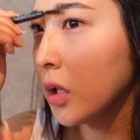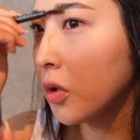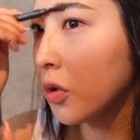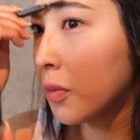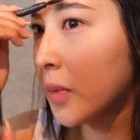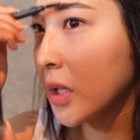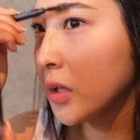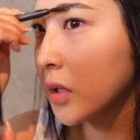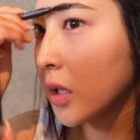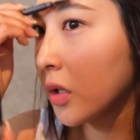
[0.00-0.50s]
え
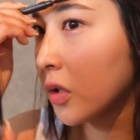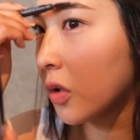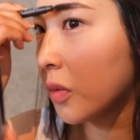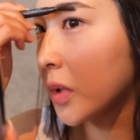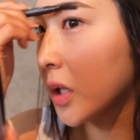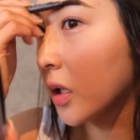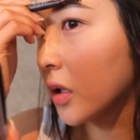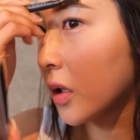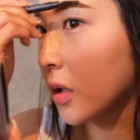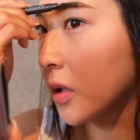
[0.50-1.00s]
困ってんの
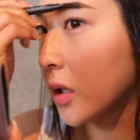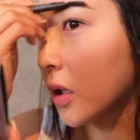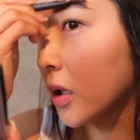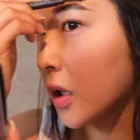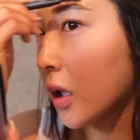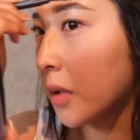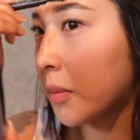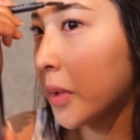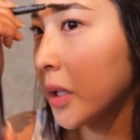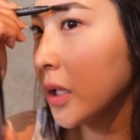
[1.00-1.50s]
みたいになるやん
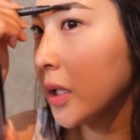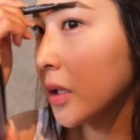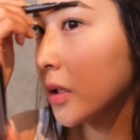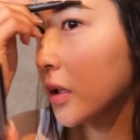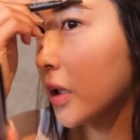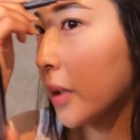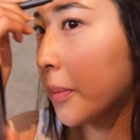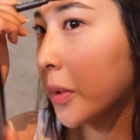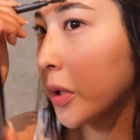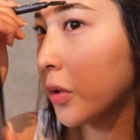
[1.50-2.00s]
か眉毛っ
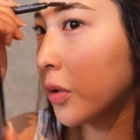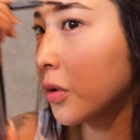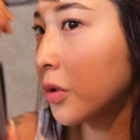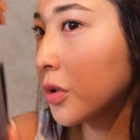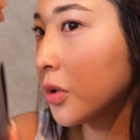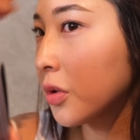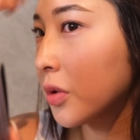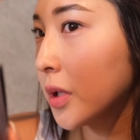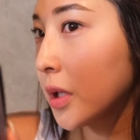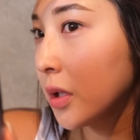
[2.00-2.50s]
てやっぱ
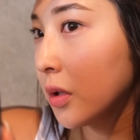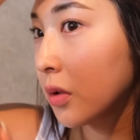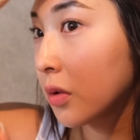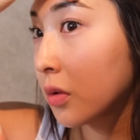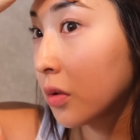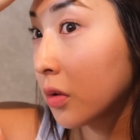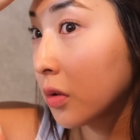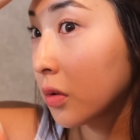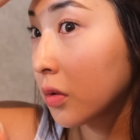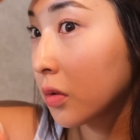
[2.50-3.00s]
表情筋の
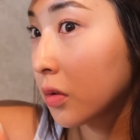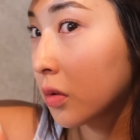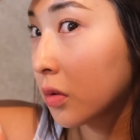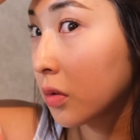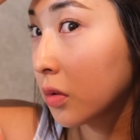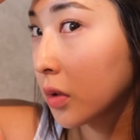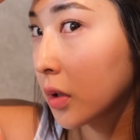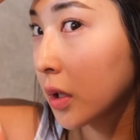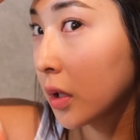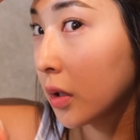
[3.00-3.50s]
このこ
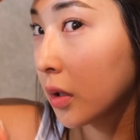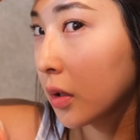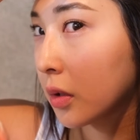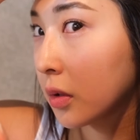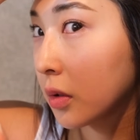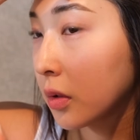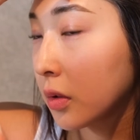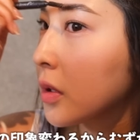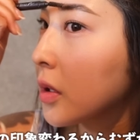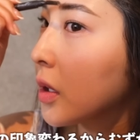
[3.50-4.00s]
この筋
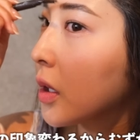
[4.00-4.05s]
肉